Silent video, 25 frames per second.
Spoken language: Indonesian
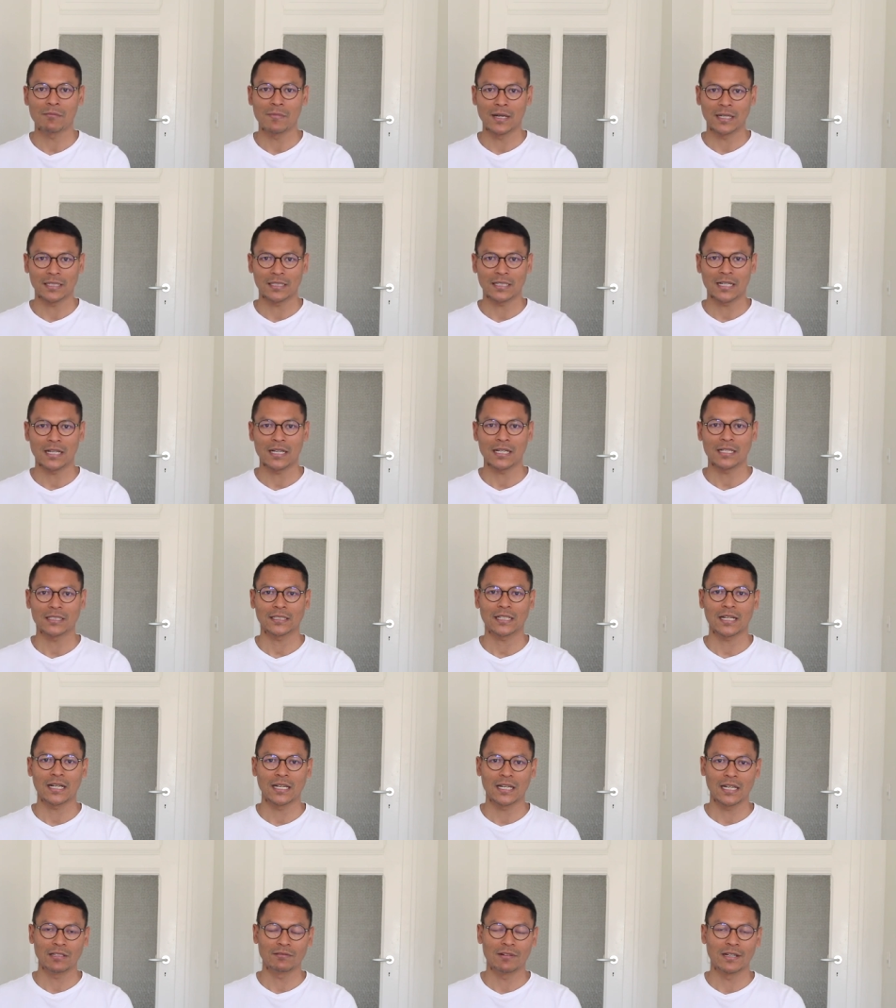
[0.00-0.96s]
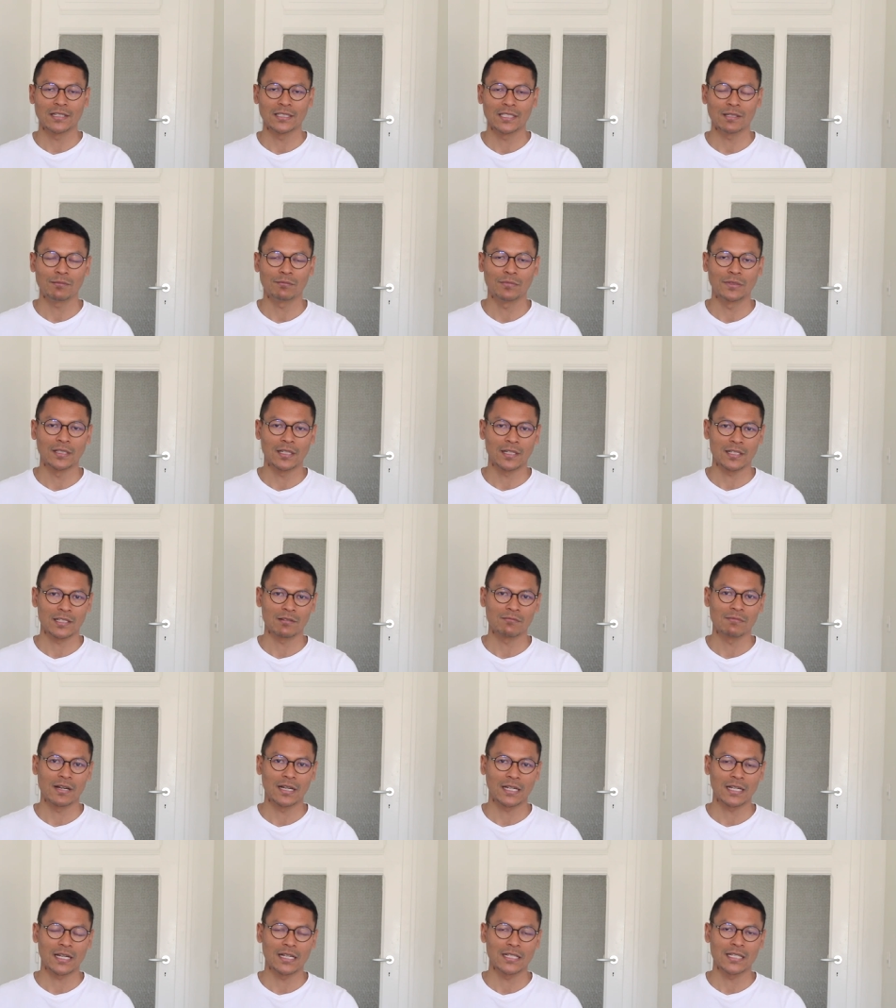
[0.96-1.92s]
maka kalian wajib
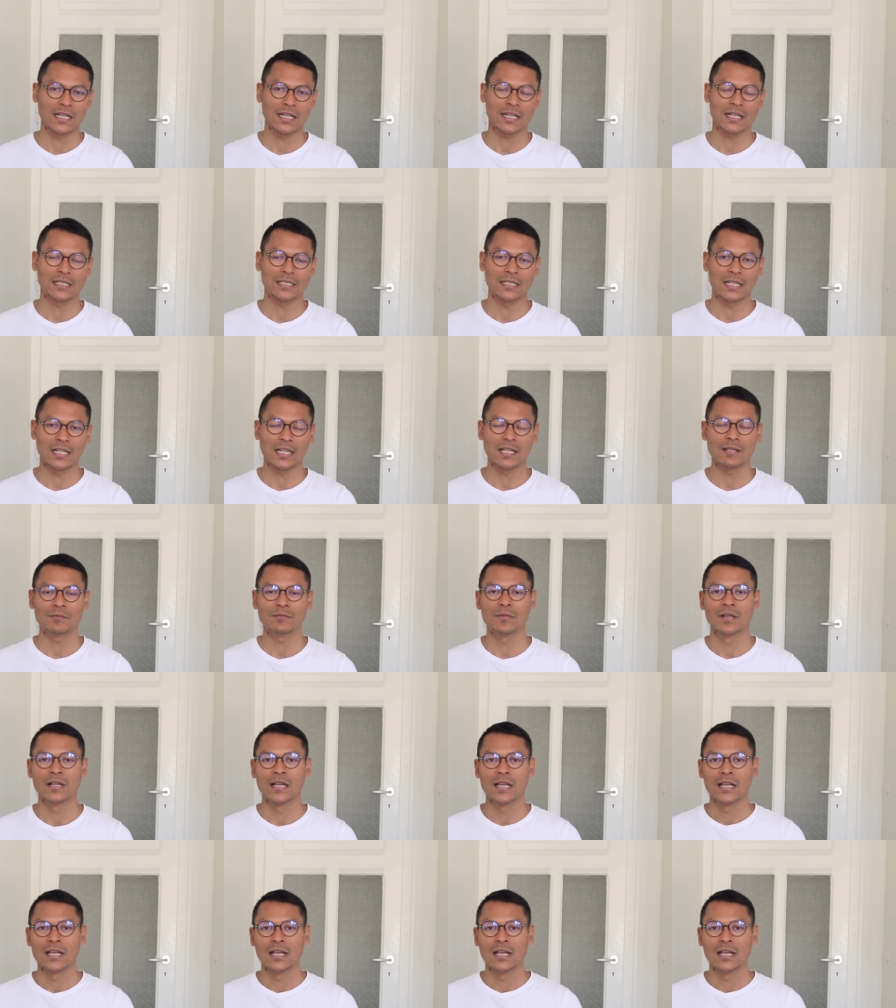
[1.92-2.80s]
menerjemahkannya ke dalam